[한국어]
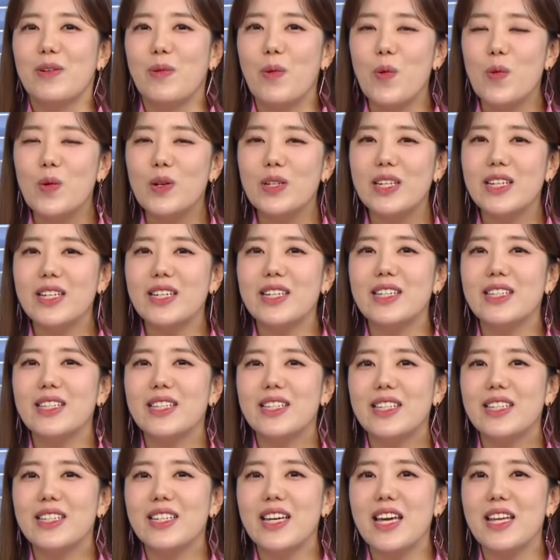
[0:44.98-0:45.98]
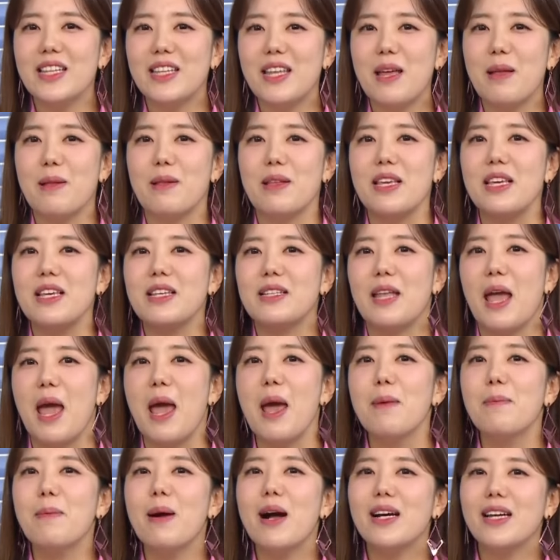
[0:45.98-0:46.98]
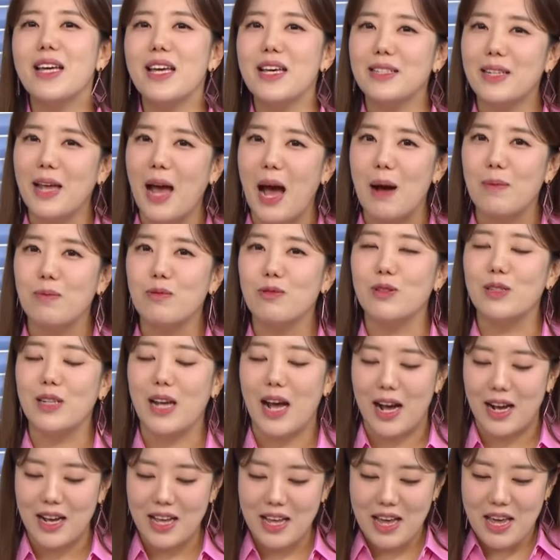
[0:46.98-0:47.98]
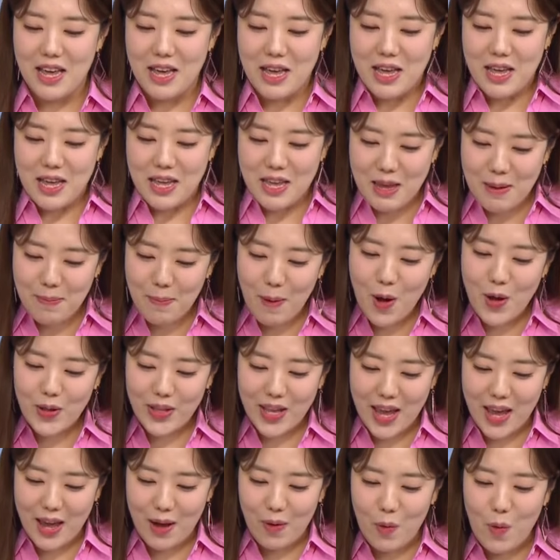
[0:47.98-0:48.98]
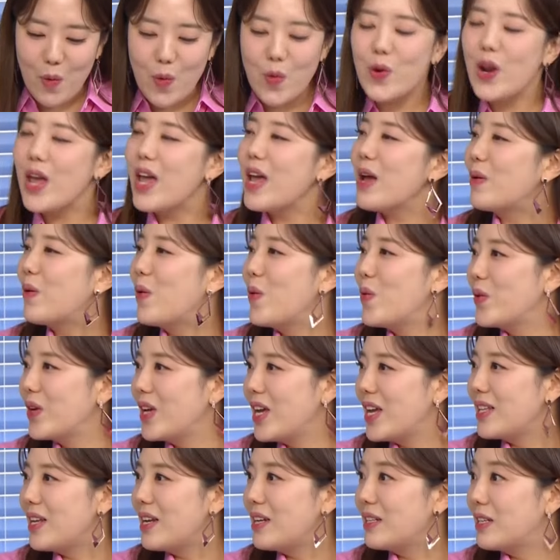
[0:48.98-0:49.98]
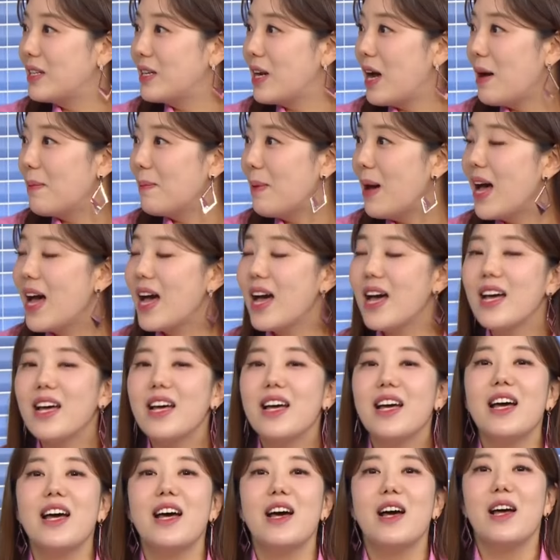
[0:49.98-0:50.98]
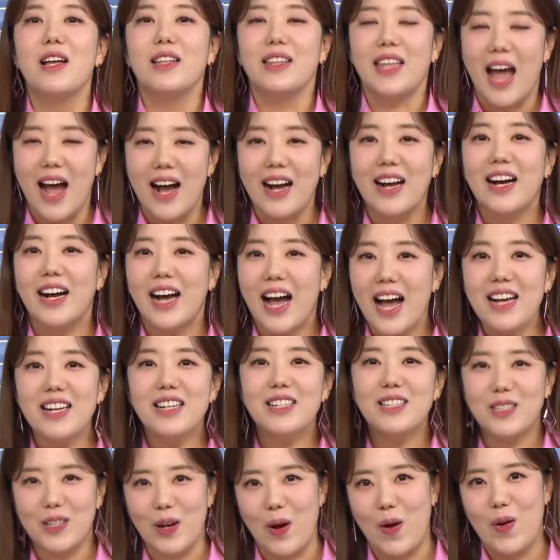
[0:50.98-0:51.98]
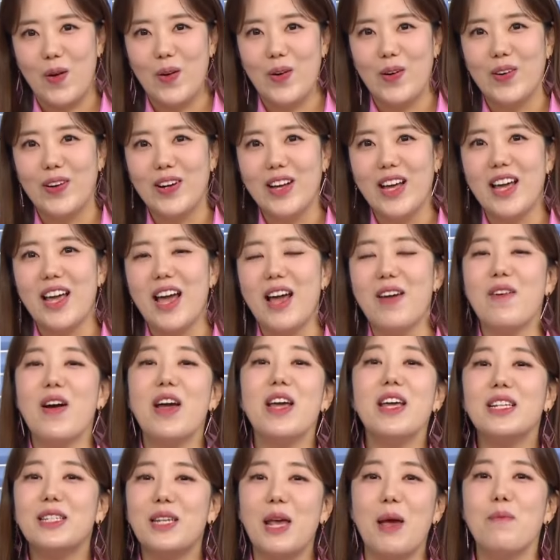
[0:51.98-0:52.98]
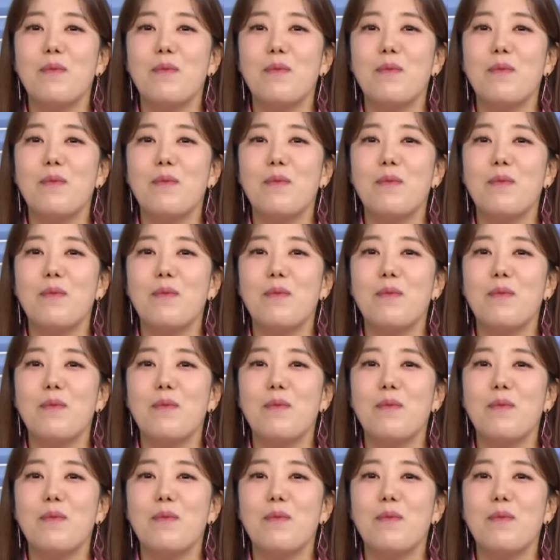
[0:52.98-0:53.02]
이 공식을 쓰게 된 이 대망의 사부작 이번에 올해 공개될 드라마 닭강정. 아. 이